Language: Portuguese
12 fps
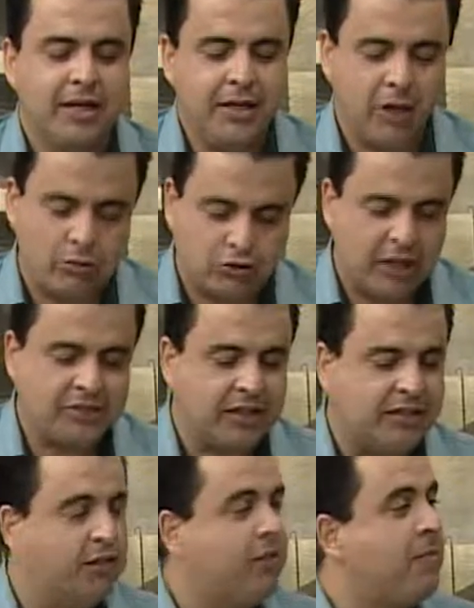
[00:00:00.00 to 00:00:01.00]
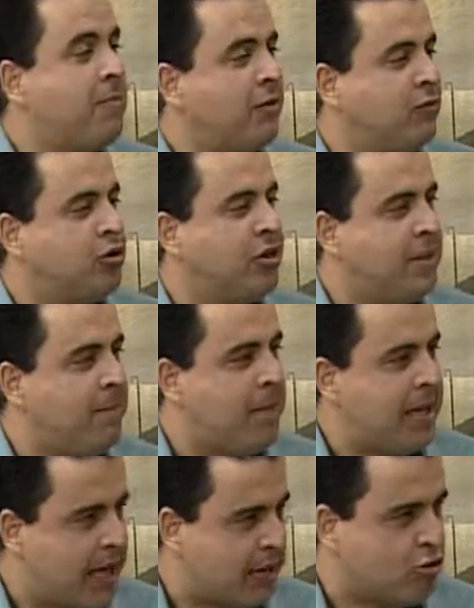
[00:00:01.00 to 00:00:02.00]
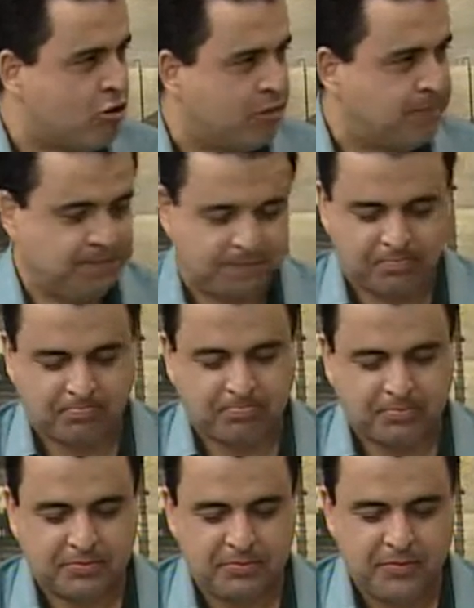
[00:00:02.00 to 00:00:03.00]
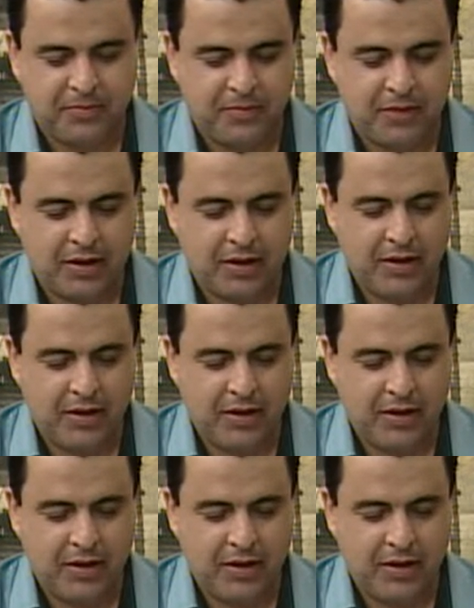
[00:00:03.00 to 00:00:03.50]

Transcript: e ao César Silva e para você também, Edson. O Cláudio, o Buda?